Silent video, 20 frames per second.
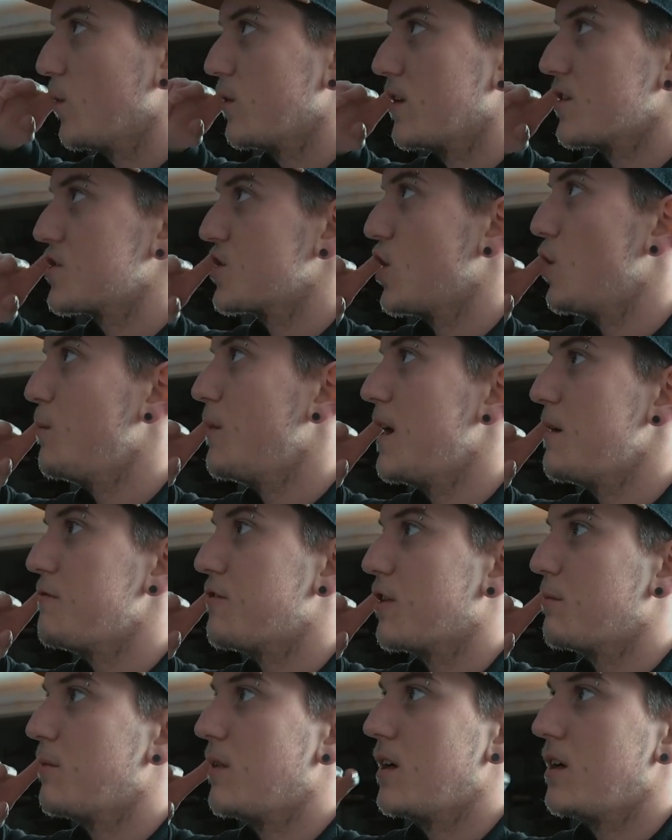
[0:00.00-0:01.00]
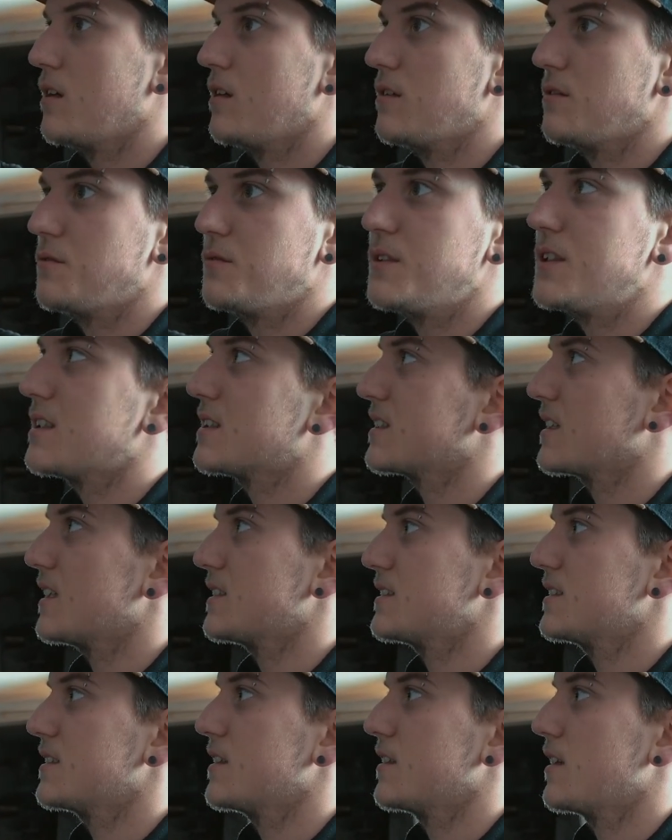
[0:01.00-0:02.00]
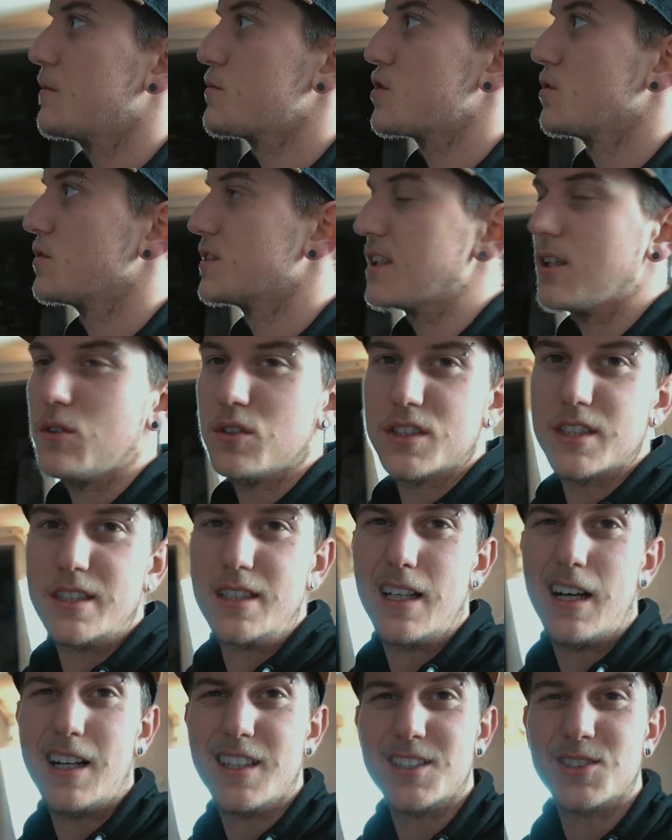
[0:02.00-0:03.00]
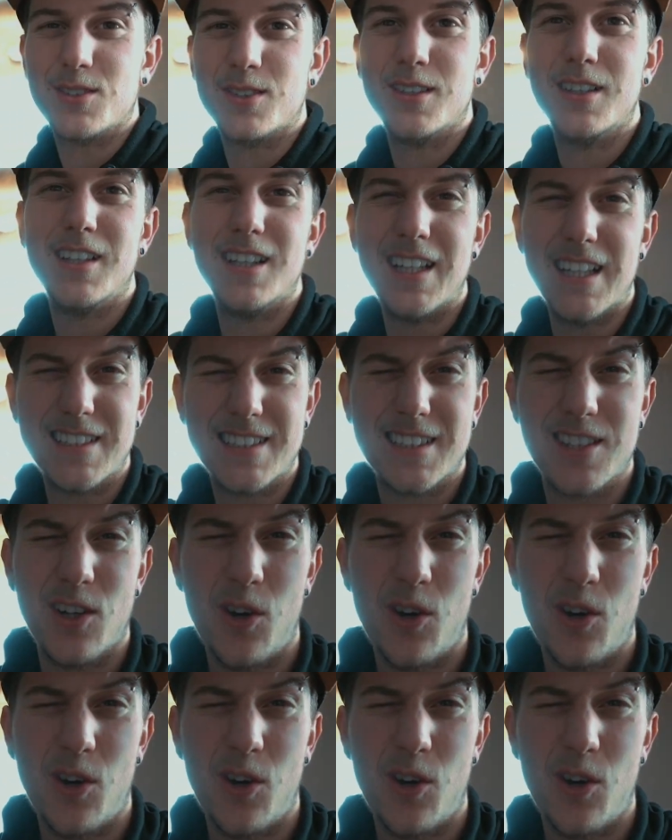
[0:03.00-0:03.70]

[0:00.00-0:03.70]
dann schauen wir einfach mal, wie das Ganze dann am Schluss aussieht. Also, let's